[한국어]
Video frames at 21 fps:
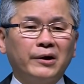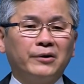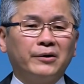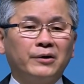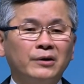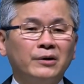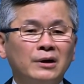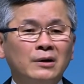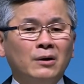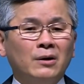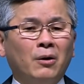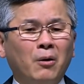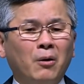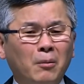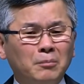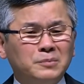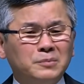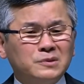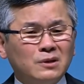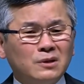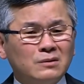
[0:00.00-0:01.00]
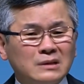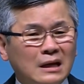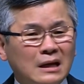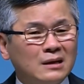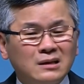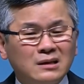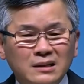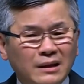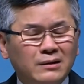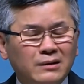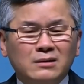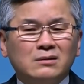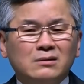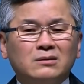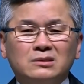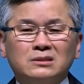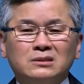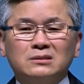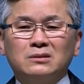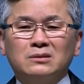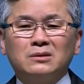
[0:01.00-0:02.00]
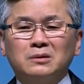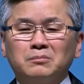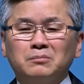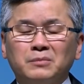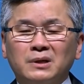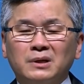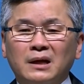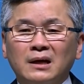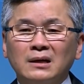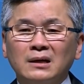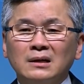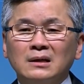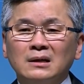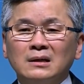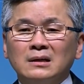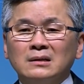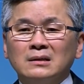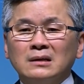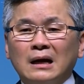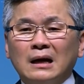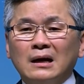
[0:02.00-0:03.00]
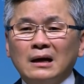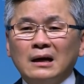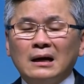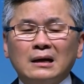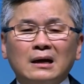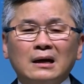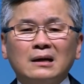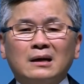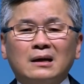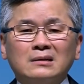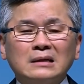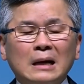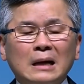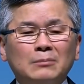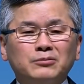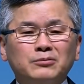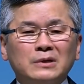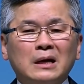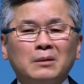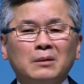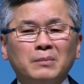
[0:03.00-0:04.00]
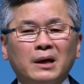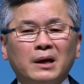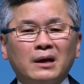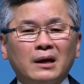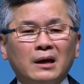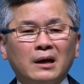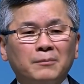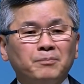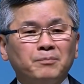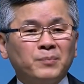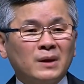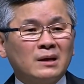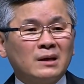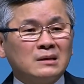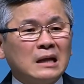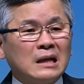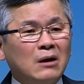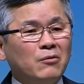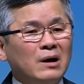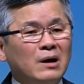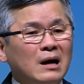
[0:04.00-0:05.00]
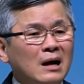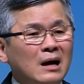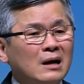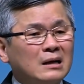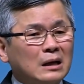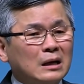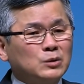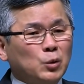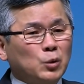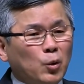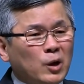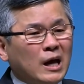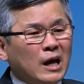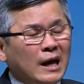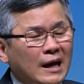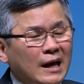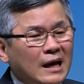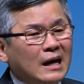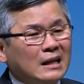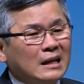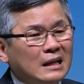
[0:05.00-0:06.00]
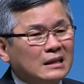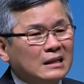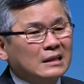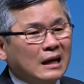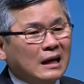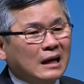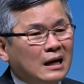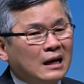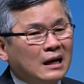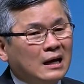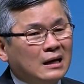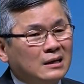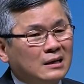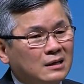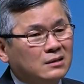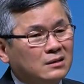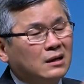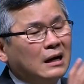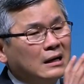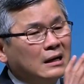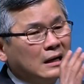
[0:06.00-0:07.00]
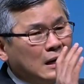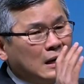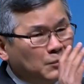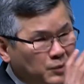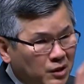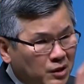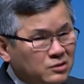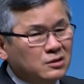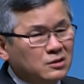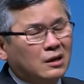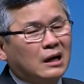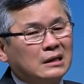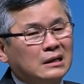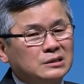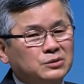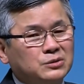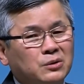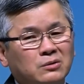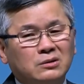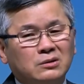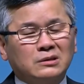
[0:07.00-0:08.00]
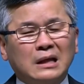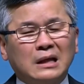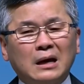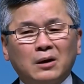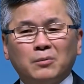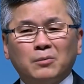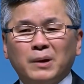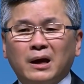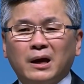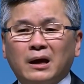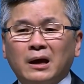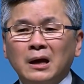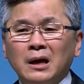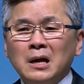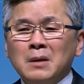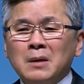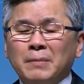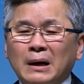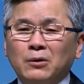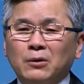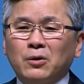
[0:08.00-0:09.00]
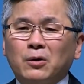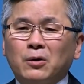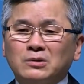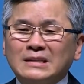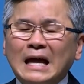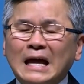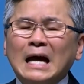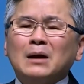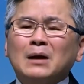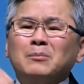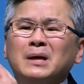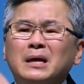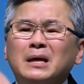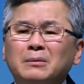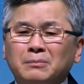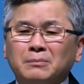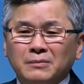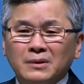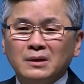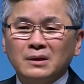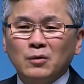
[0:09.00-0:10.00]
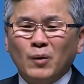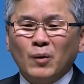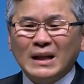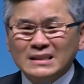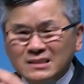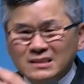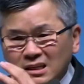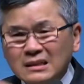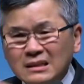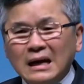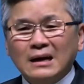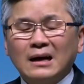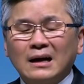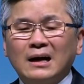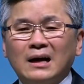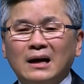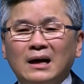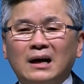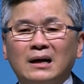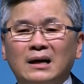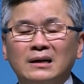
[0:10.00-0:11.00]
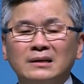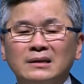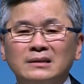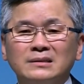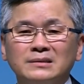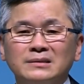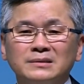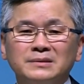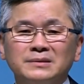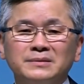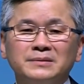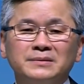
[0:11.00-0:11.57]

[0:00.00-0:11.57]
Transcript: 뭐예요? 엄청난 기대를 거시는 겁니다. 하나님께서 아브라함에게 나와 함께 동행해야 된다. 이거 하나 명령하시고 그 다음에 바로 탐임 완전하라.